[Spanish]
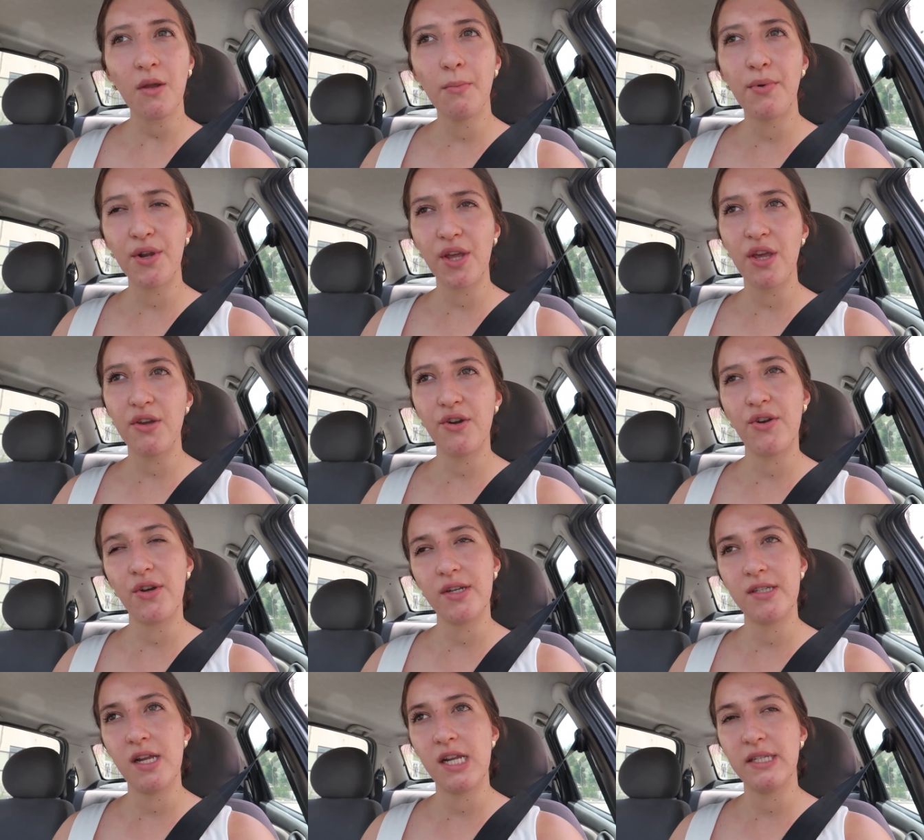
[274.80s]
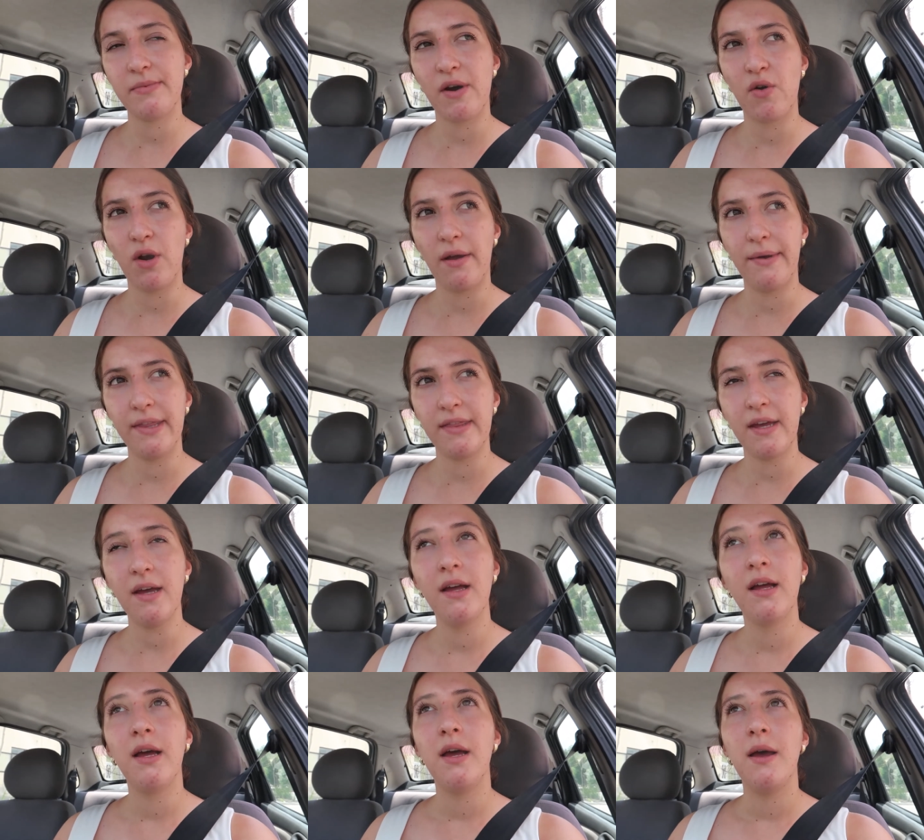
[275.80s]
porque yo creo que sí les bajó la venta,
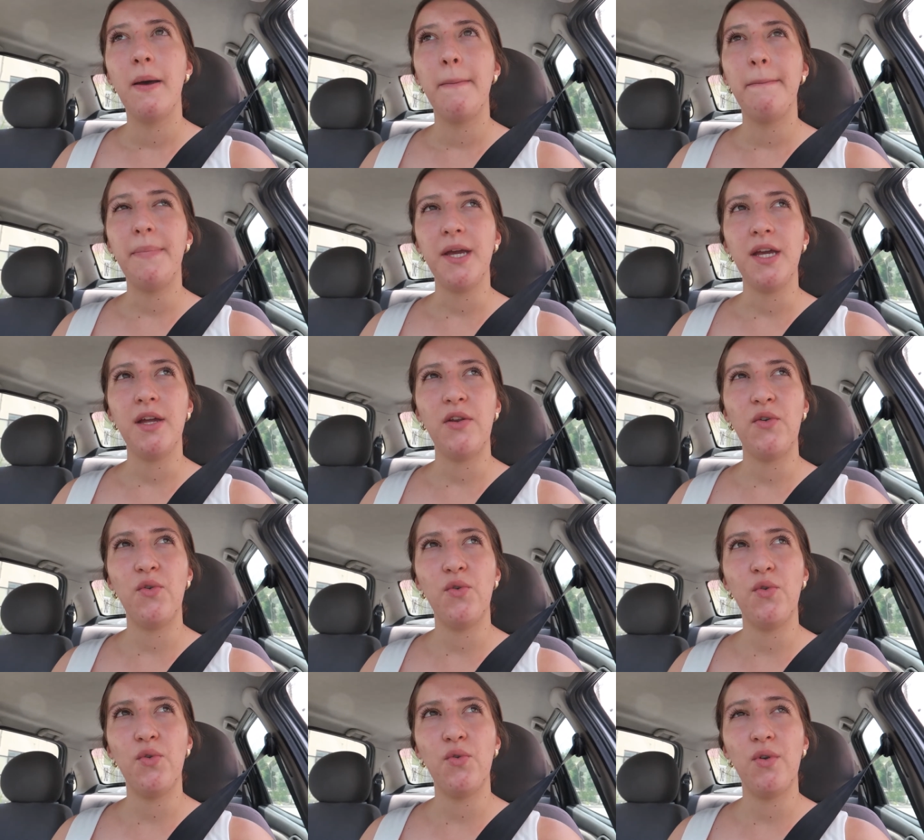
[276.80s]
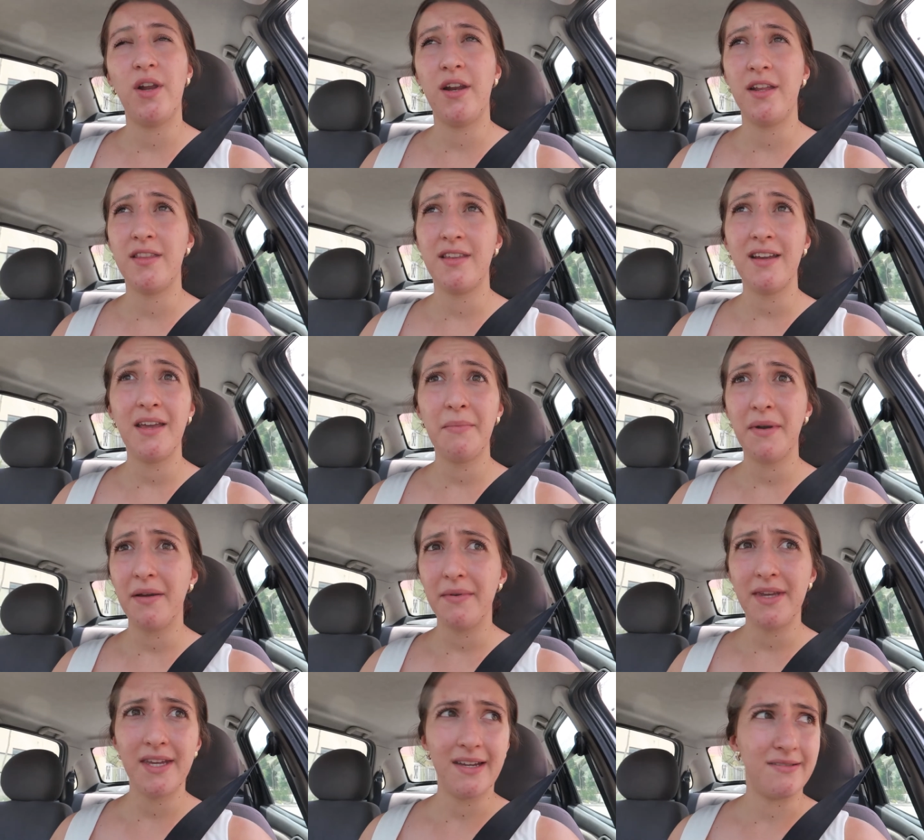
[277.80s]
pero la neta, qué
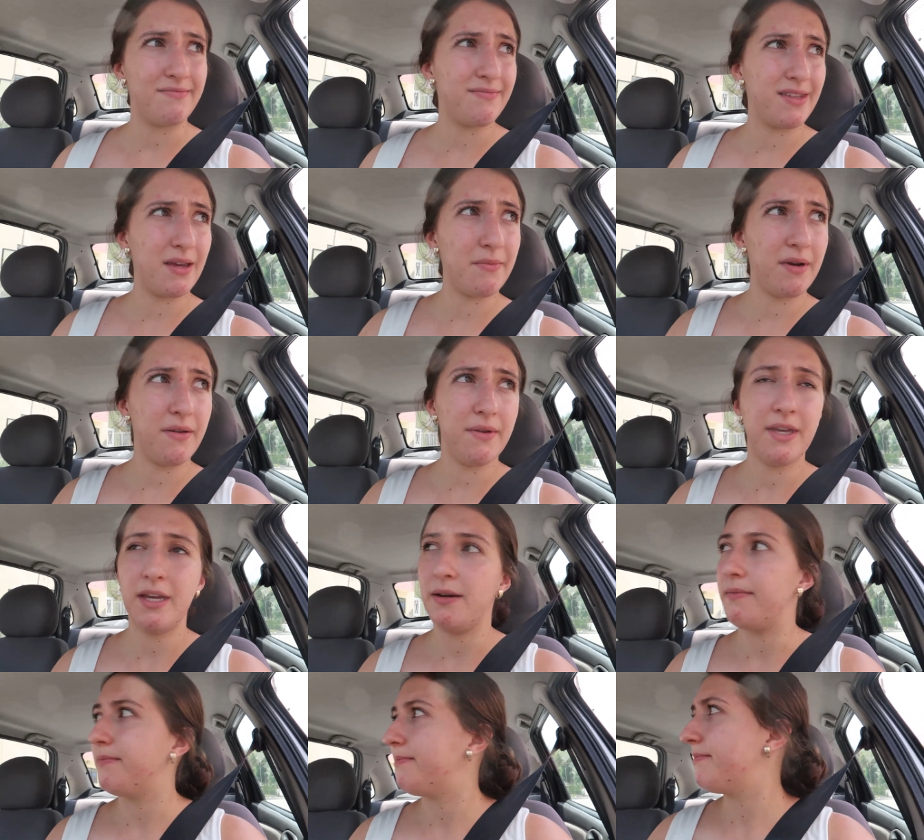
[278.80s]
maravilla, qué maravilla.